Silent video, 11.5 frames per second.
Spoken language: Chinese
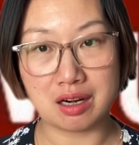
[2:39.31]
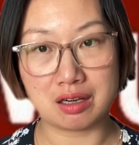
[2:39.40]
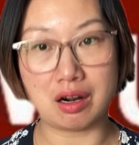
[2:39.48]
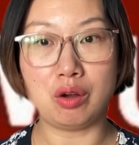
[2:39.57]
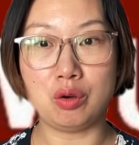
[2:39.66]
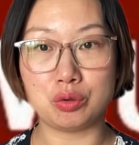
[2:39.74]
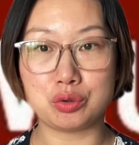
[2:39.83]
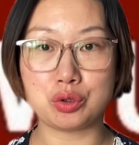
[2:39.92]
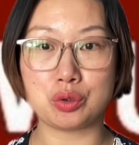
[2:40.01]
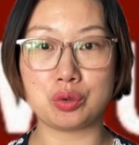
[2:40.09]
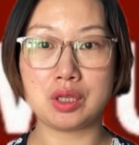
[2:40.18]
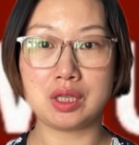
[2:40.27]
然后
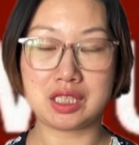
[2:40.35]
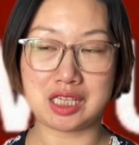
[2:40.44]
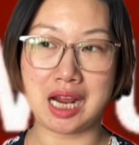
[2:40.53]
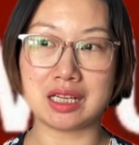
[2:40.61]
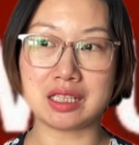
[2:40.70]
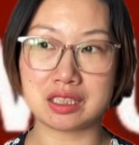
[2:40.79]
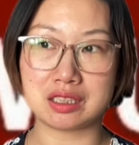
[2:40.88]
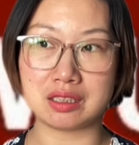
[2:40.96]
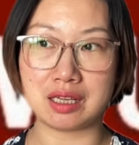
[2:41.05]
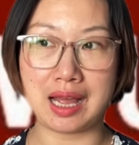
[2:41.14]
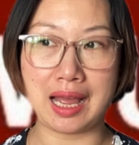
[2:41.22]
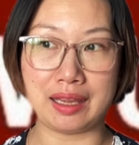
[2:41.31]
就查了这
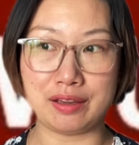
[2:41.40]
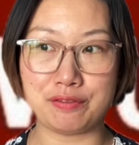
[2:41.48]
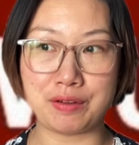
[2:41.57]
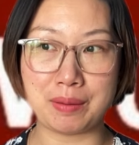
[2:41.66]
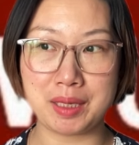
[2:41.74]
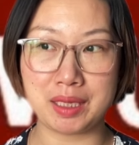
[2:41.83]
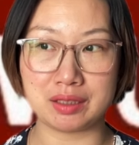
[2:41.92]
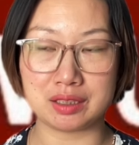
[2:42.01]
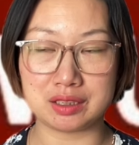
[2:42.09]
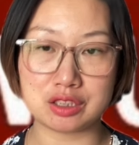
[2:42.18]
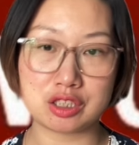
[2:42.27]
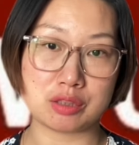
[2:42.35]
个癌方面的
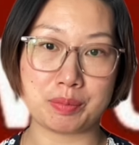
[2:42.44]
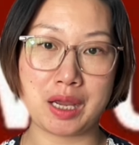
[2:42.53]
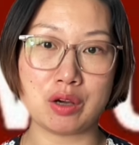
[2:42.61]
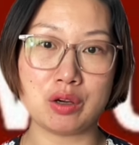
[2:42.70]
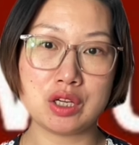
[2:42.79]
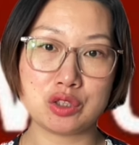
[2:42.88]
一个指标，